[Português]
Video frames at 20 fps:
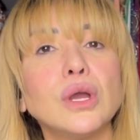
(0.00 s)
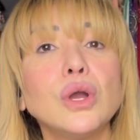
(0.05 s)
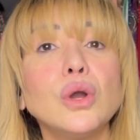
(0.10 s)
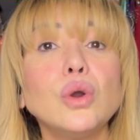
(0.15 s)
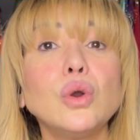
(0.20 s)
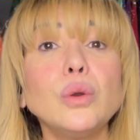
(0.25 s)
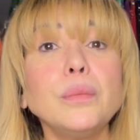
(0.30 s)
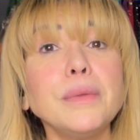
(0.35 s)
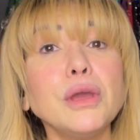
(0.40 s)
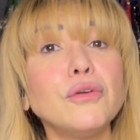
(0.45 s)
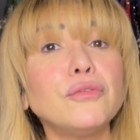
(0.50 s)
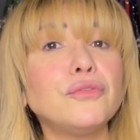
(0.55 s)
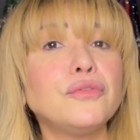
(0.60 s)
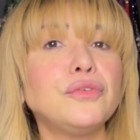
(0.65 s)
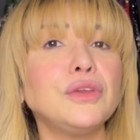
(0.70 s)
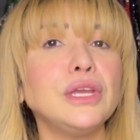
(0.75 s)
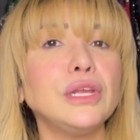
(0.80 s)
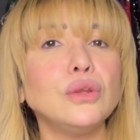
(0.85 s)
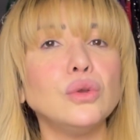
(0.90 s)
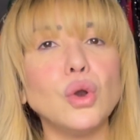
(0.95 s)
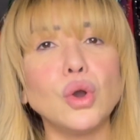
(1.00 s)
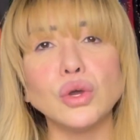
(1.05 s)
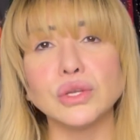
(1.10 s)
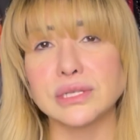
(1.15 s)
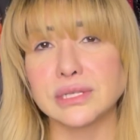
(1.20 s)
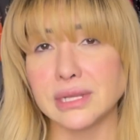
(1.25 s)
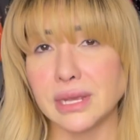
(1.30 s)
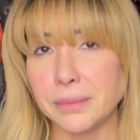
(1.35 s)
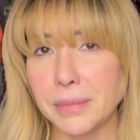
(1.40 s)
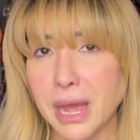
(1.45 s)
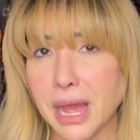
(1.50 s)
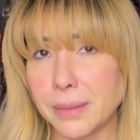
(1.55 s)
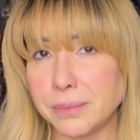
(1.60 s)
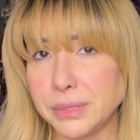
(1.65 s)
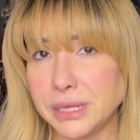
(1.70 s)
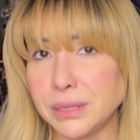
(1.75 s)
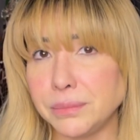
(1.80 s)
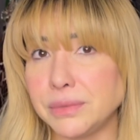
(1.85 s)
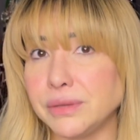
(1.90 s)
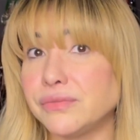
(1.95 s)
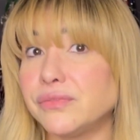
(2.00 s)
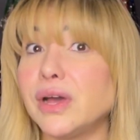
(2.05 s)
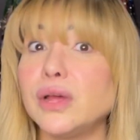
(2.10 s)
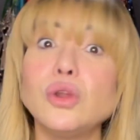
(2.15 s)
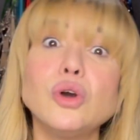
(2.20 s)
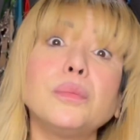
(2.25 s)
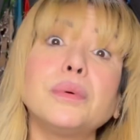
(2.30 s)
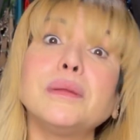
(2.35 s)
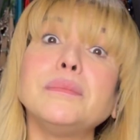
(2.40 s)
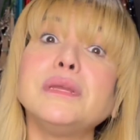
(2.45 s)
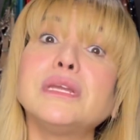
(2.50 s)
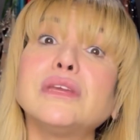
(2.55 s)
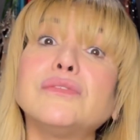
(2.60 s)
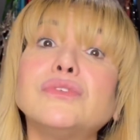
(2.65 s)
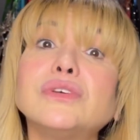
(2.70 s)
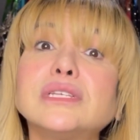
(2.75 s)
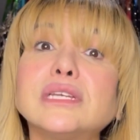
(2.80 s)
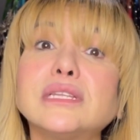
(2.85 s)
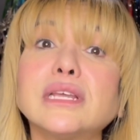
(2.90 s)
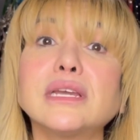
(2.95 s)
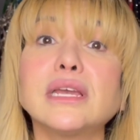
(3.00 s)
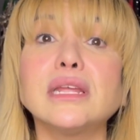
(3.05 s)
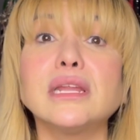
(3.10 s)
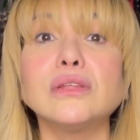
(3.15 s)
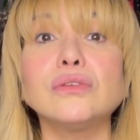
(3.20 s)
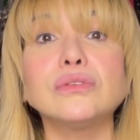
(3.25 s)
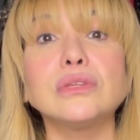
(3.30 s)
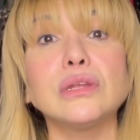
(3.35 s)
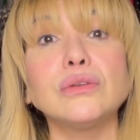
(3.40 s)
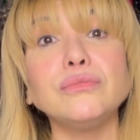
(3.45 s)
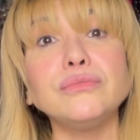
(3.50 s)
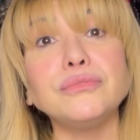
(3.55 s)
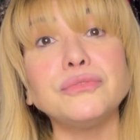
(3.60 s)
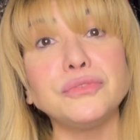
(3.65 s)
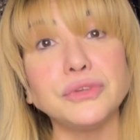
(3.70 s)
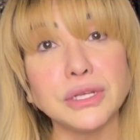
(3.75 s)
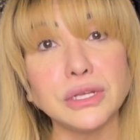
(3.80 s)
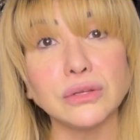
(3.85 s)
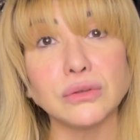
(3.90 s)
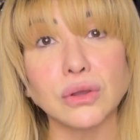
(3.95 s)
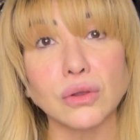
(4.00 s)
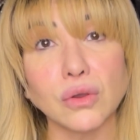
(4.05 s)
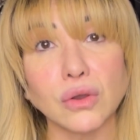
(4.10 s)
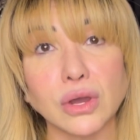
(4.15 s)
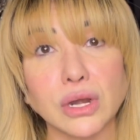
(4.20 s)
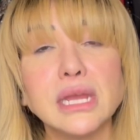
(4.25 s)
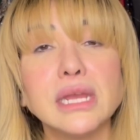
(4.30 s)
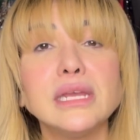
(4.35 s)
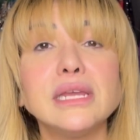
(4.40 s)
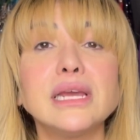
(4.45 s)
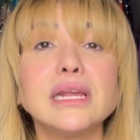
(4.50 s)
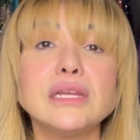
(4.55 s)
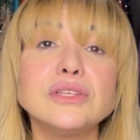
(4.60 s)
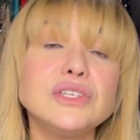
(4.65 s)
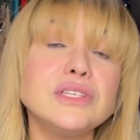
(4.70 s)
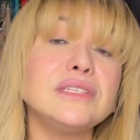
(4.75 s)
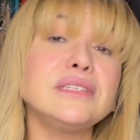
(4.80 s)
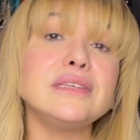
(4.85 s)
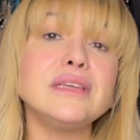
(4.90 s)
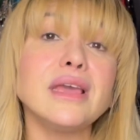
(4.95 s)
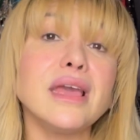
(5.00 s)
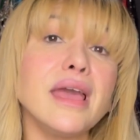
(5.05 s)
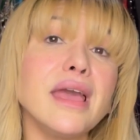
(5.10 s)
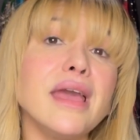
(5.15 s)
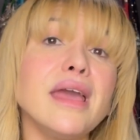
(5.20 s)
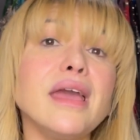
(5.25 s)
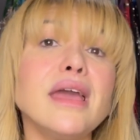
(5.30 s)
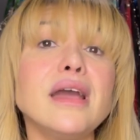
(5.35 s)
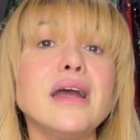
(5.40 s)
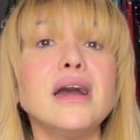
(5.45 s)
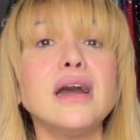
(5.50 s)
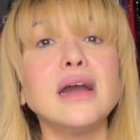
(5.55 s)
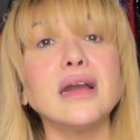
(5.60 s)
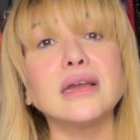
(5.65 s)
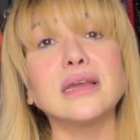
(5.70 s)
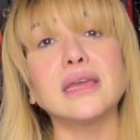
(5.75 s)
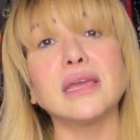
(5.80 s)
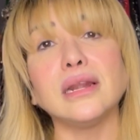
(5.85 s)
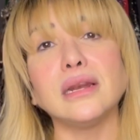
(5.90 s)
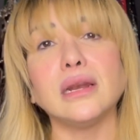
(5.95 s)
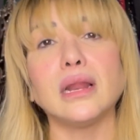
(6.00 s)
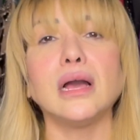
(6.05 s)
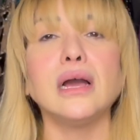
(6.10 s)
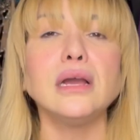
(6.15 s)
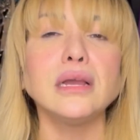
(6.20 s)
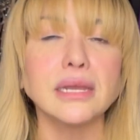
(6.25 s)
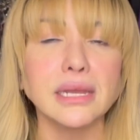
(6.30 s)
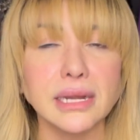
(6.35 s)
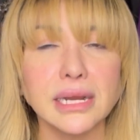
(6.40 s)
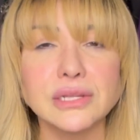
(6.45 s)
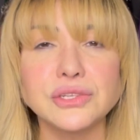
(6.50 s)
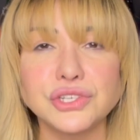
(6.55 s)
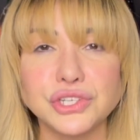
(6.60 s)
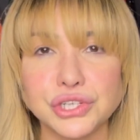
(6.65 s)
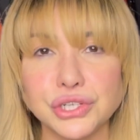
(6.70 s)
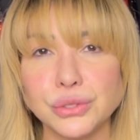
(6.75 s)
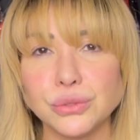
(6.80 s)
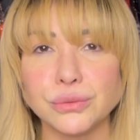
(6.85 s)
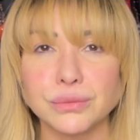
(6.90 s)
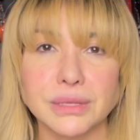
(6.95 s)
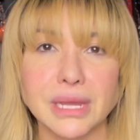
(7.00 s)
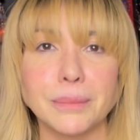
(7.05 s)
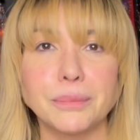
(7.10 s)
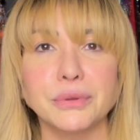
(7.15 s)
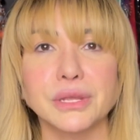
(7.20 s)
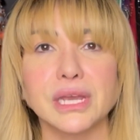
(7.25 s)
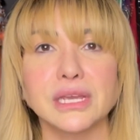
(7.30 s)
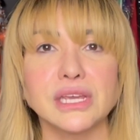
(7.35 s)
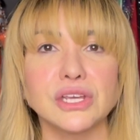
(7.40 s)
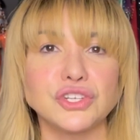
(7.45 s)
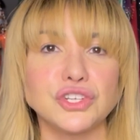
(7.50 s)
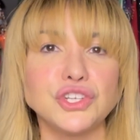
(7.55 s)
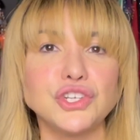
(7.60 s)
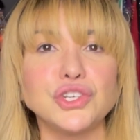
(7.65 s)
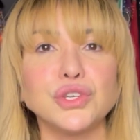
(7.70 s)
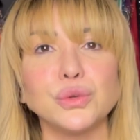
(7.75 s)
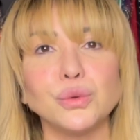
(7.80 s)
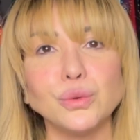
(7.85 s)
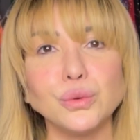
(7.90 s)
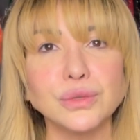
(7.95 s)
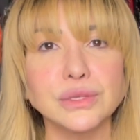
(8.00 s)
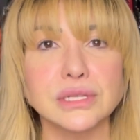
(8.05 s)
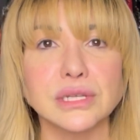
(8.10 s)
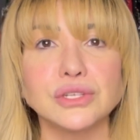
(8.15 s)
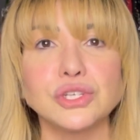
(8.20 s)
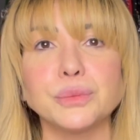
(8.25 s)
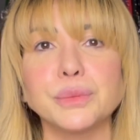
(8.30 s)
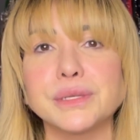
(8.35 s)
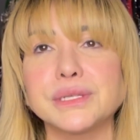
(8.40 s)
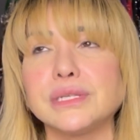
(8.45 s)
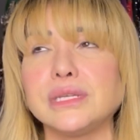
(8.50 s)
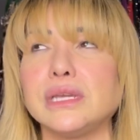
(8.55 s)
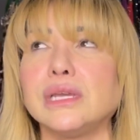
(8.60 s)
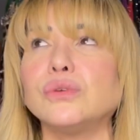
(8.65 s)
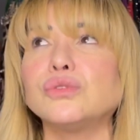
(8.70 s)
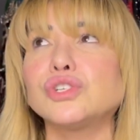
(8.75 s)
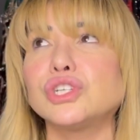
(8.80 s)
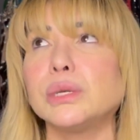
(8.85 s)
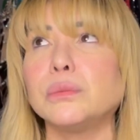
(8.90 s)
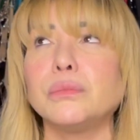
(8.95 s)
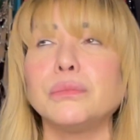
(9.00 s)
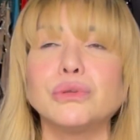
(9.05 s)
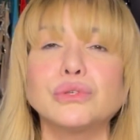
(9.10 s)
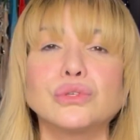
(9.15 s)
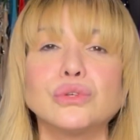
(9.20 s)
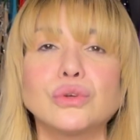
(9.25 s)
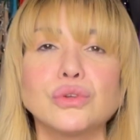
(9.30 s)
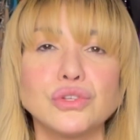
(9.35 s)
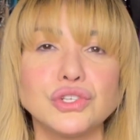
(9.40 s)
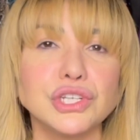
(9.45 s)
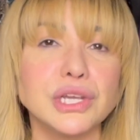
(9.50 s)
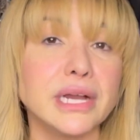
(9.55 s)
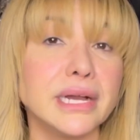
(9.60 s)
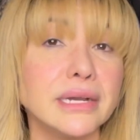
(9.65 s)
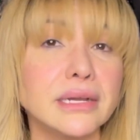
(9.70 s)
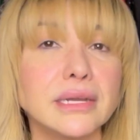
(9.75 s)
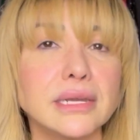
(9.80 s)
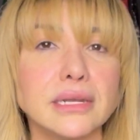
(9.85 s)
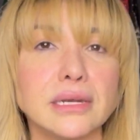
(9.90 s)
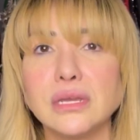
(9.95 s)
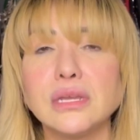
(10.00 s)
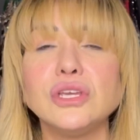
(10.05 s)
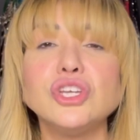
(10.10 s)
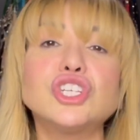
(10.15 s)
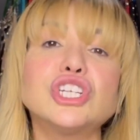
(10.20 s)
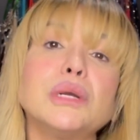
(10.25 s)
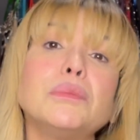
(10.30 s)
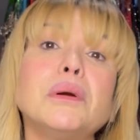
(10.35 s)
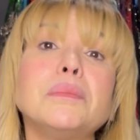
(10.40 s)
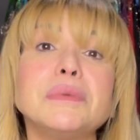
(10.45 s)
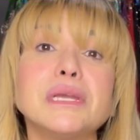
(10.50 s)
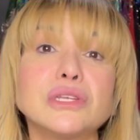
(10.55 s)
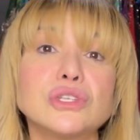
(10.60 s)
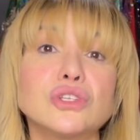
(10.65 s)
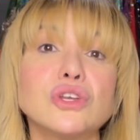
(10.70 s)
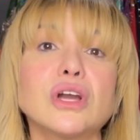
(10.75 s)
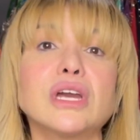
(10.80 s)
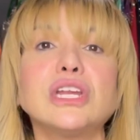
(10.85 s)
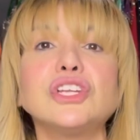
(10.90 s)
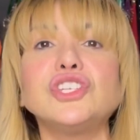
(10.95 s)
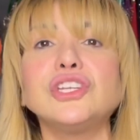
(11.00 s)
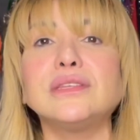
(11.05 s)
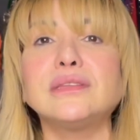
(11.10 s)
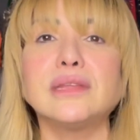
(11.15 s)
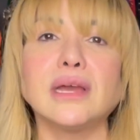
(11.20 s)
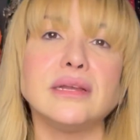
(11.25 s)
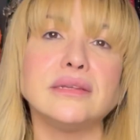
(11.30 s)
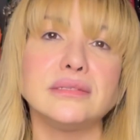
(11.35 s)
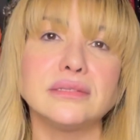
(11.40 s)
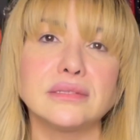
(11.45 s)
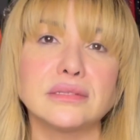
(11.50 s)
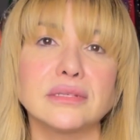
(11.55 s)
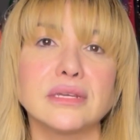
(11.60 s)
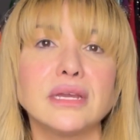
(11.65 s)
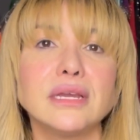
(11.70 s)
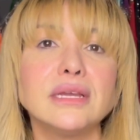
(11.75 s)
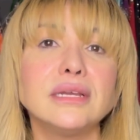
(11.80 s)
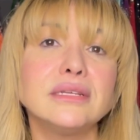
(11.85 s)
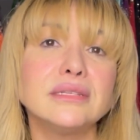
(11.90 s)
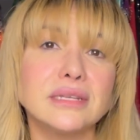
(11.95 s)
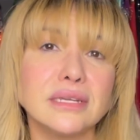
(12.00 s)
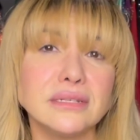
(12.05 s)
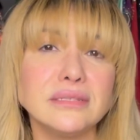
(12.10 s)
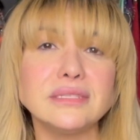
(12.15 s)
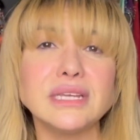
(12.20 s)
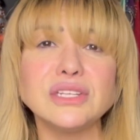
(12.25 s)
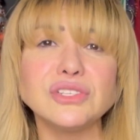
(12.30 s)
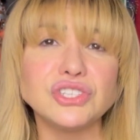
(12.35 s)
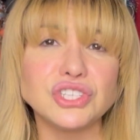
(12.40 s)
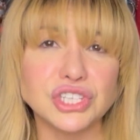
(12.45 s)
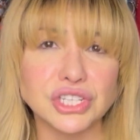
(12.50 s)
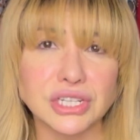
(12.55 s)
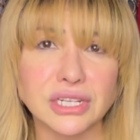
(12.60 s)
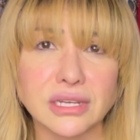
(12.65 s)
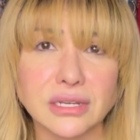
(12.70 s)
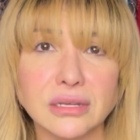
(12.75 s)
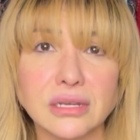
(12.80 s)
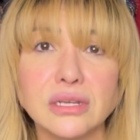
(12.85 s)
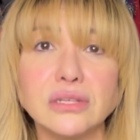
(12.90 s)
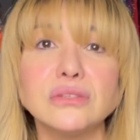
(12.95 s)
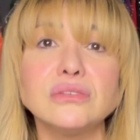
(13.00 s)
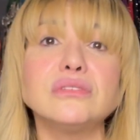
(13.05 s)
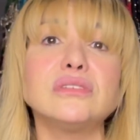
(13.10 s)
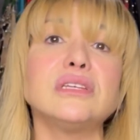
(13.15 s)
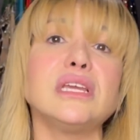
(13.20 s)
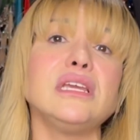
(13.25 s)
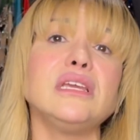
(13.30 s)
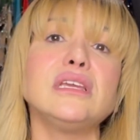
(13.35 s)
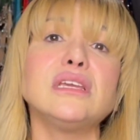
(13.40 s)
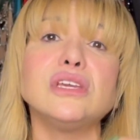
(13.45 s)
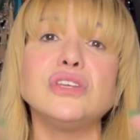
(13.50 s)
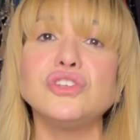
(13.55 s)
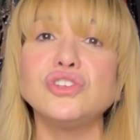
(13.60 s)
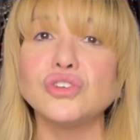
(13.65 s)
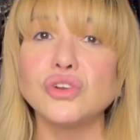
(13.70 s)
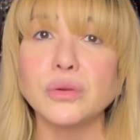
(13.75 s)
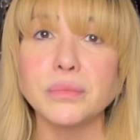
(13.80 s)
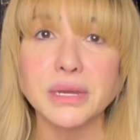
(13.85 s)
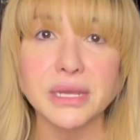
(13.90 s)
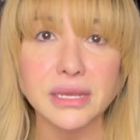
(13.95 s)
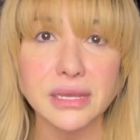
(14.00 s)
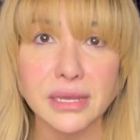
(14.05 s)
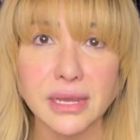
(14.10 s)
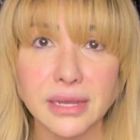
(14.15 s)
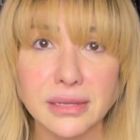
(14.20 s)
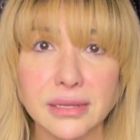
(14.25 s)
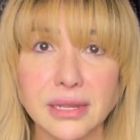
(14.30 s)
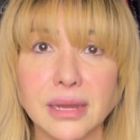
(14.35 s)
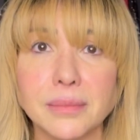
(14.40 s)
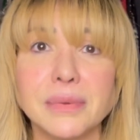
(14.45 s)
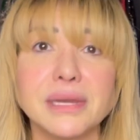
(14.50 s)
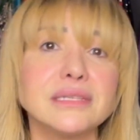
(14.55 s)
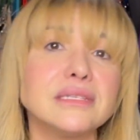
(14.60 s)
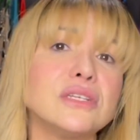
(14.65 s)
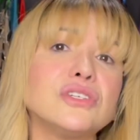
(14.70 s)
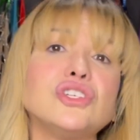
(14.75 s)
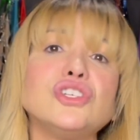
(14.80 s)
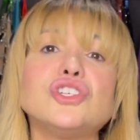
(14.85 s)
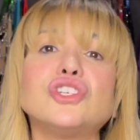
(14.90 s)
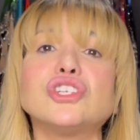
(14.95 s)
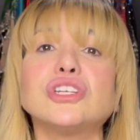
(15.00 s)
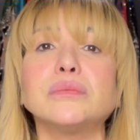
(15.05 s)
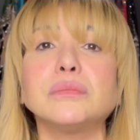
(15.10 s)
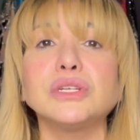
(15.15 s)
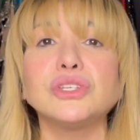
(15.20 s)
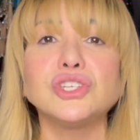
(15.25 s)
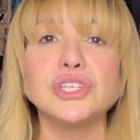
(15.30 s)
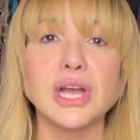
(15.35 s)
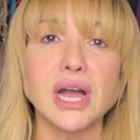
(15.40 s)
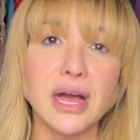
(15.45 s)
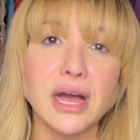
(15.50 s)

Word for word: o meu filho Hossam Habib falou para mim que você tá querendo ter um filho agora". E ela disse: "É, uncle, uncle é tio, tá? Porque aqui a gente usa, tipo assim, eu chamo meu sogro de uncle e chamo a minha sogra de tante" tanta tia. Eu não sei em que idioma que é, tá? Mas a gente chama de